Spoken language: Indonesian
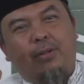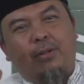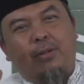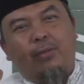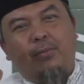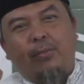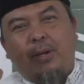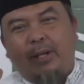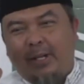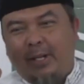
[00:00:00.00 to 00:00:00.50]

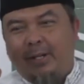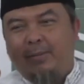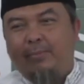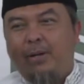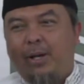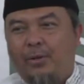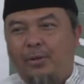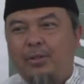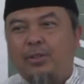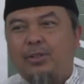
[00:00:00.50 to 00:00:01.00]
lumayan
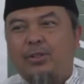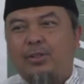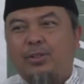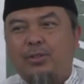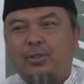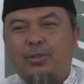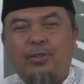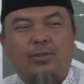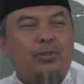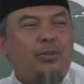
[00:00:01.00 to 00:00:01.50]
bagus
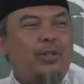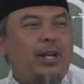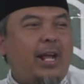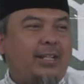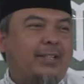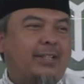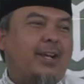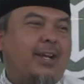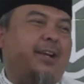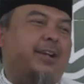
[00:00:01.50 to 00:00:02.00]
untuk
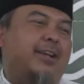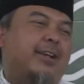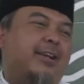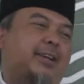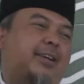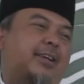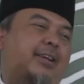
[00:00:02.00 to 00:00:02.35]
dasar ya.